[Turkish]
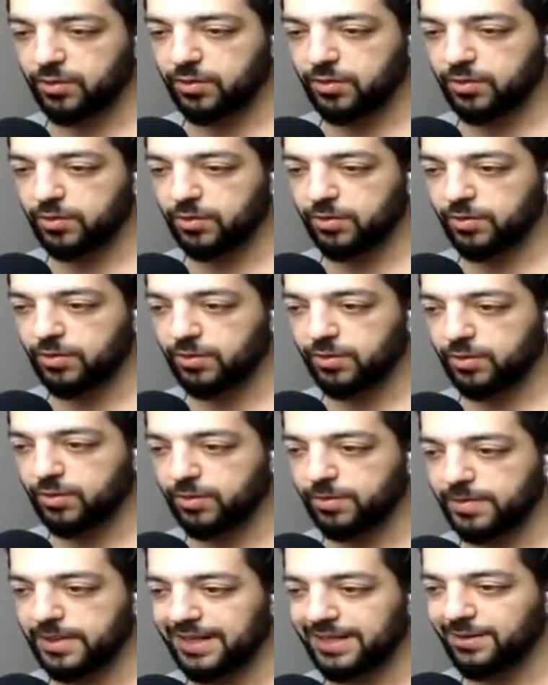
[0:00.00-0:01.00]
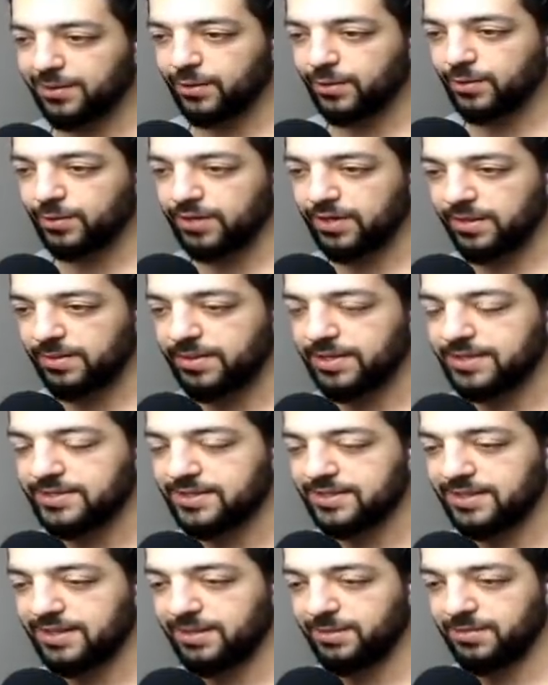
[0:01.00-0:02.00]
O beni
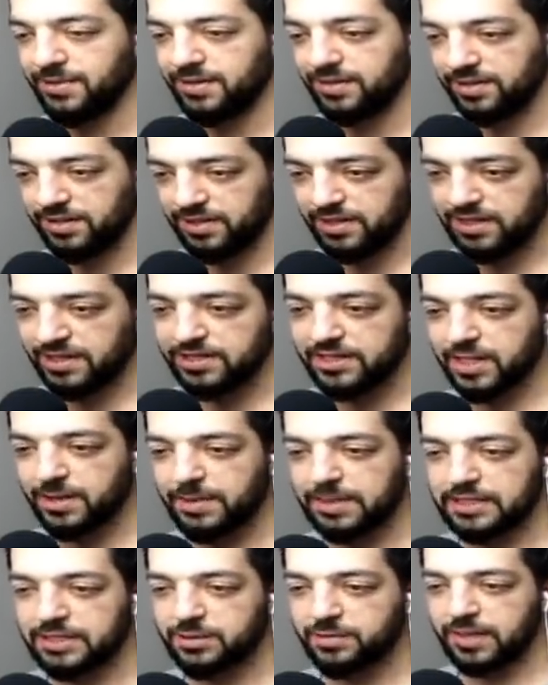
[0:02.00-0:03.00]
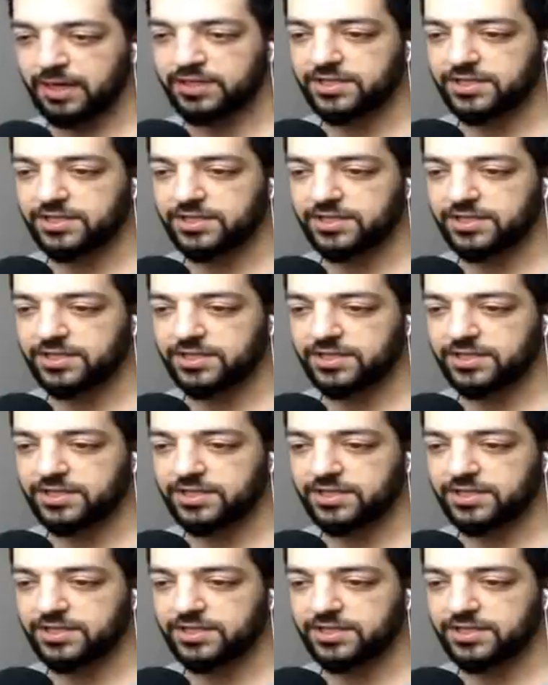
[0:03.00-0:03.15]
öldüremezsin ama. Demek